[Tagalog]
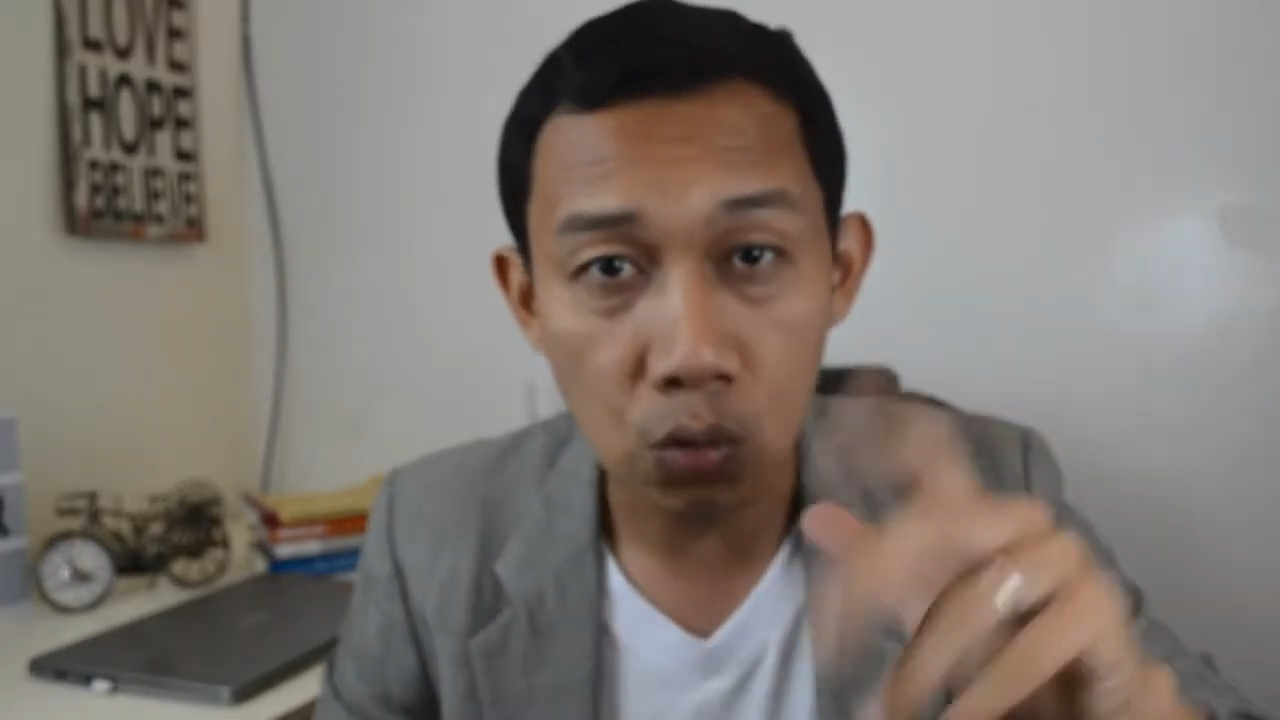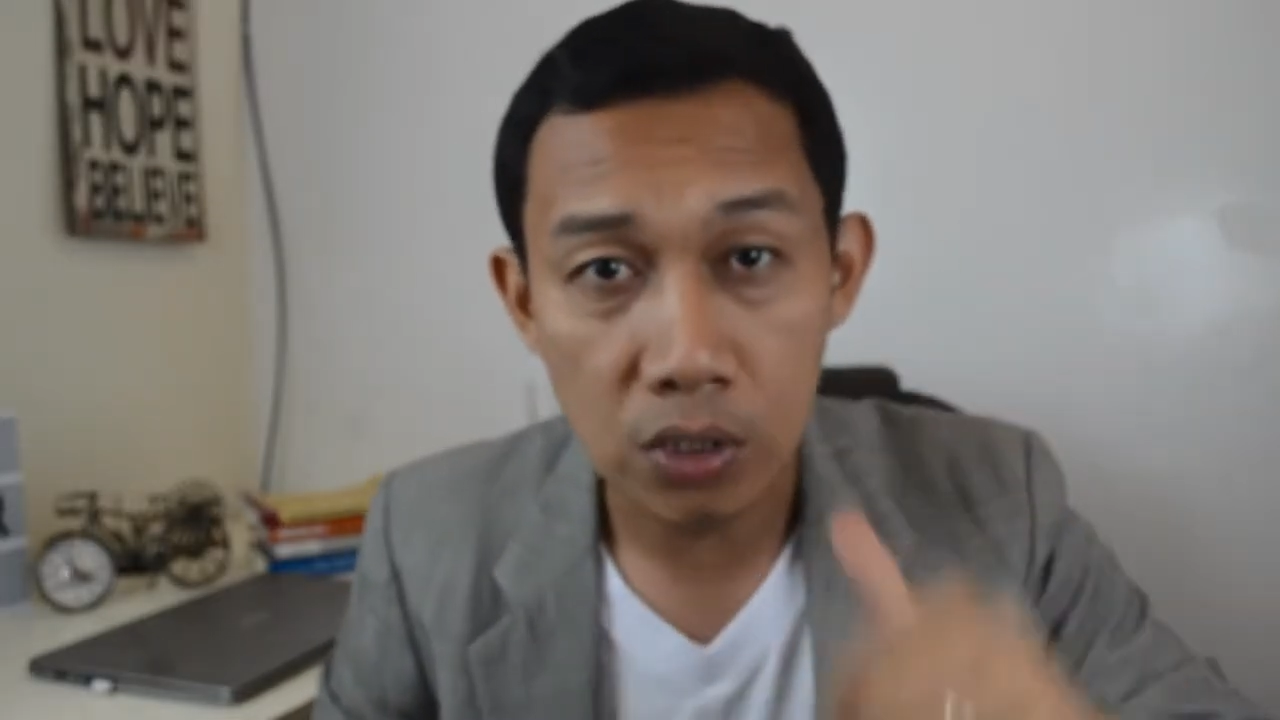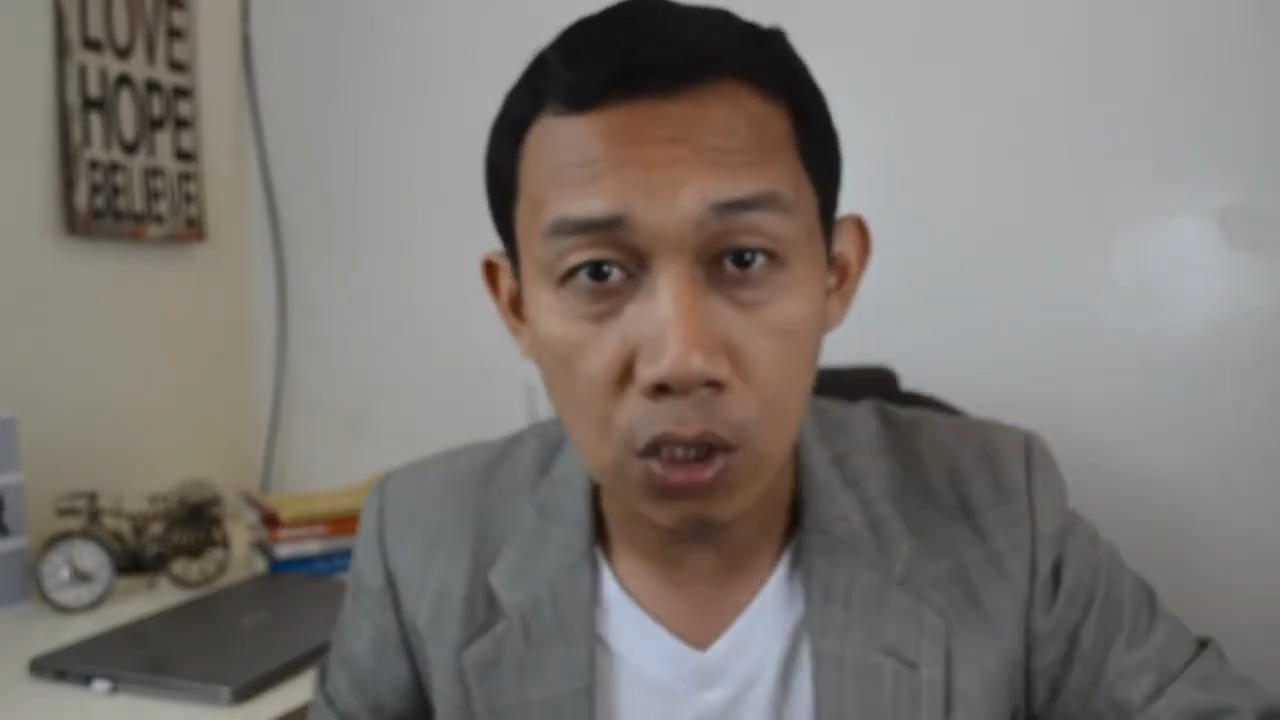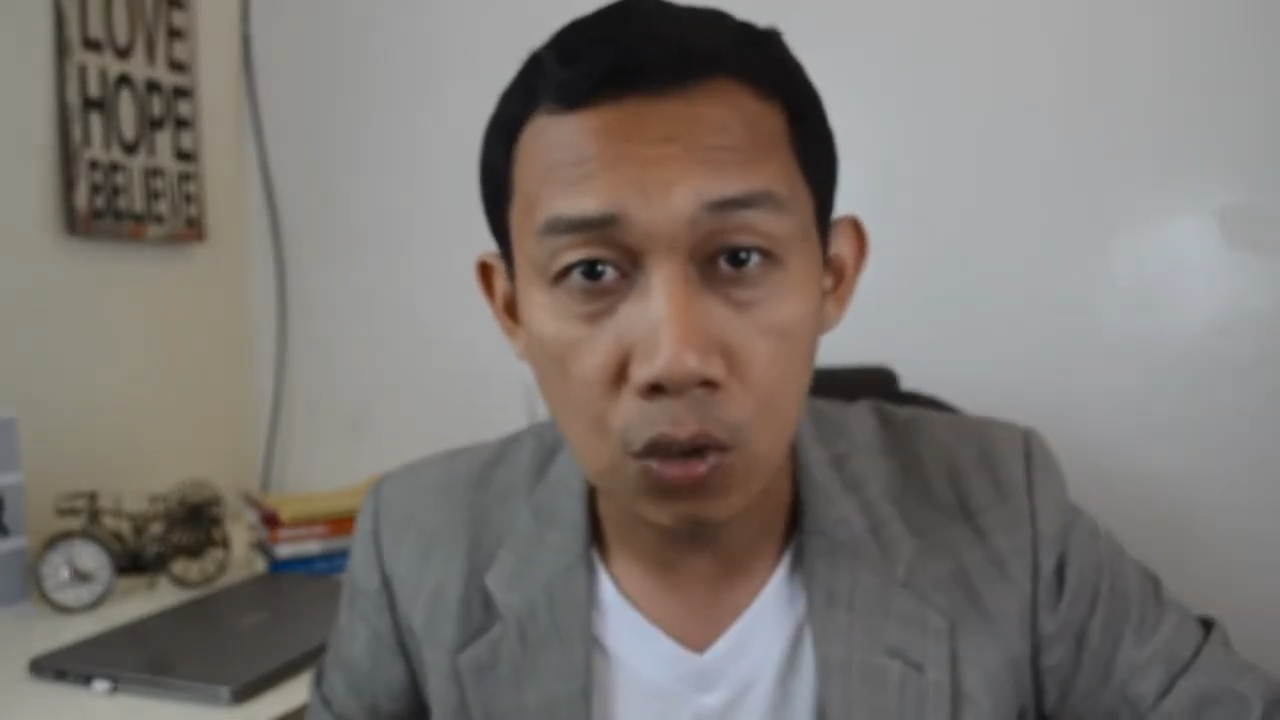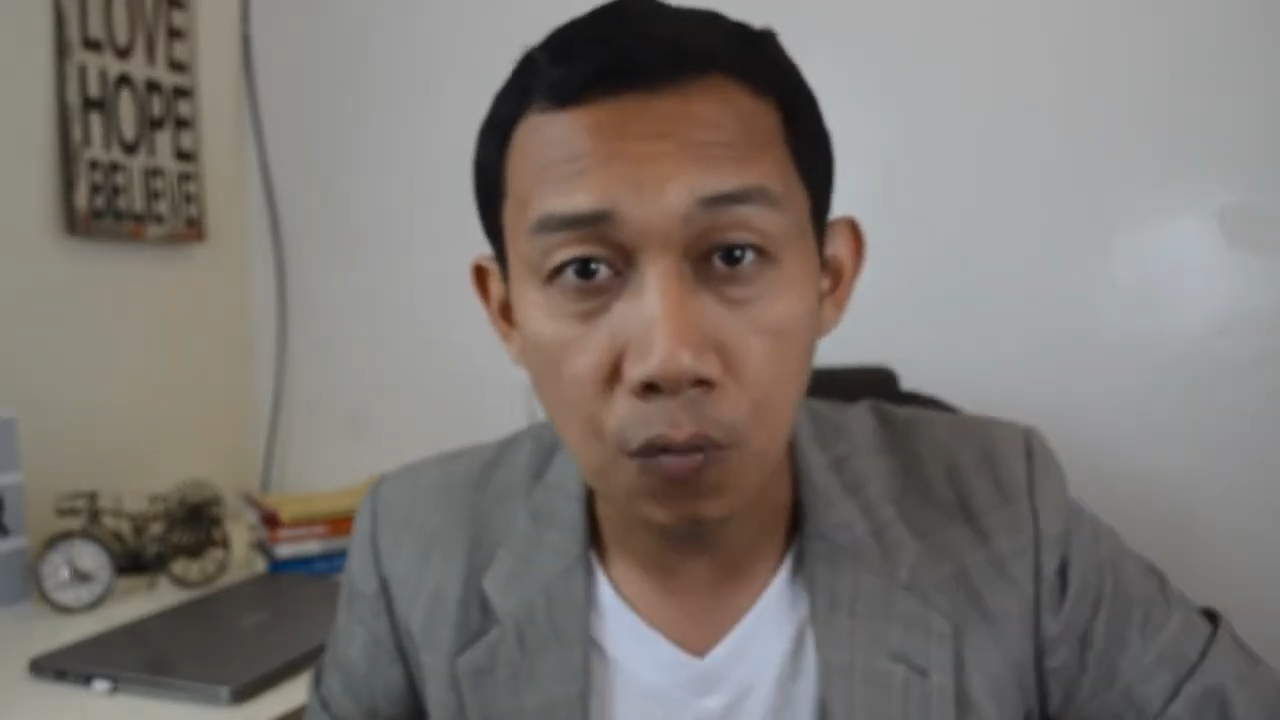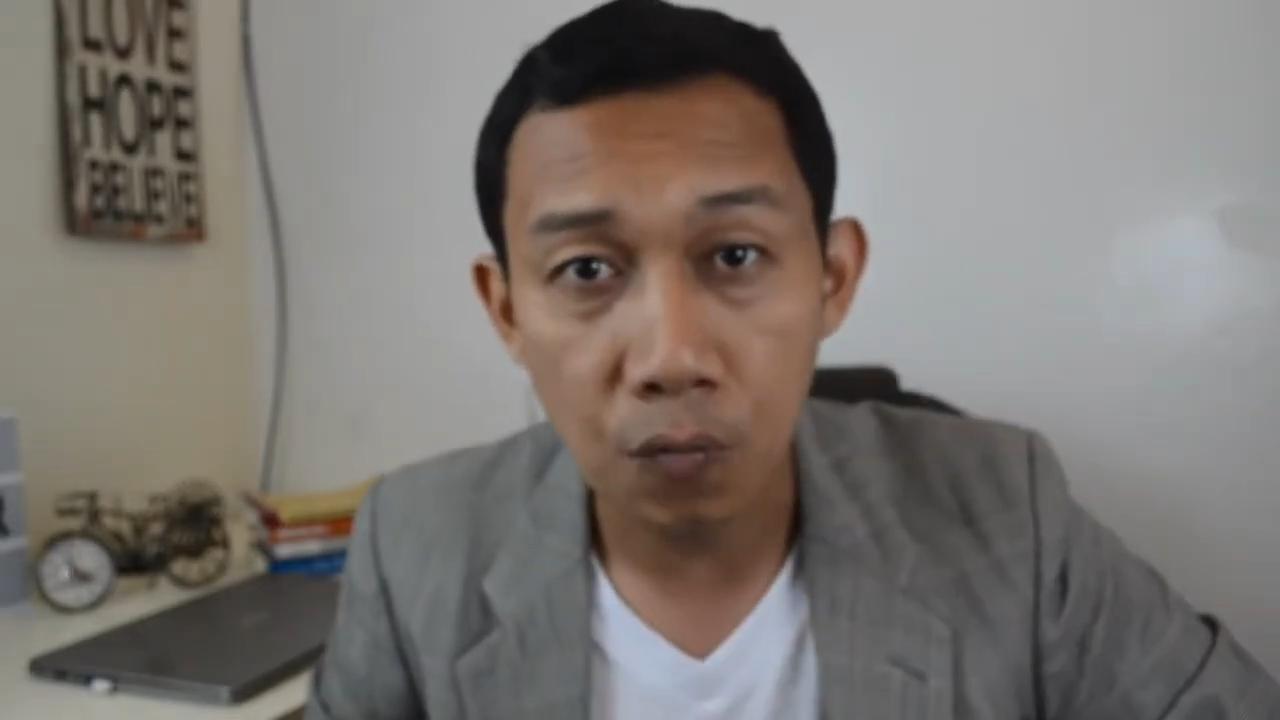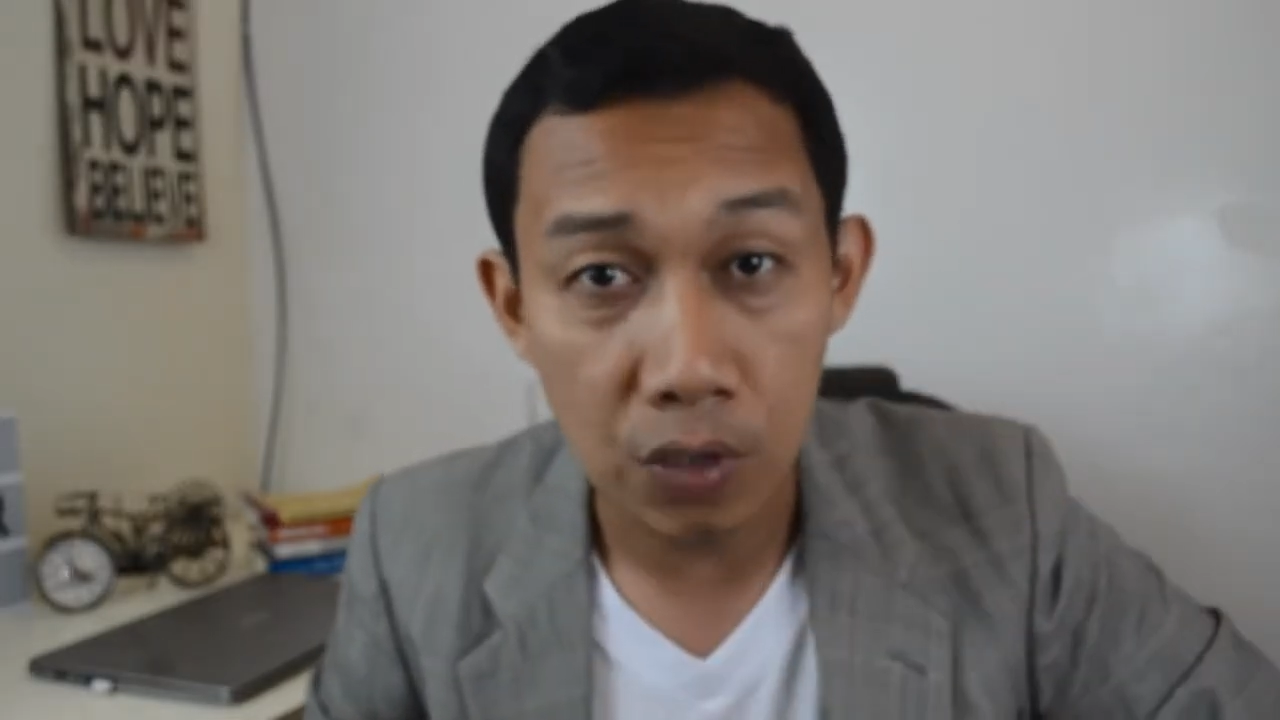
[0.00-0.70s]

ko sa iyo yung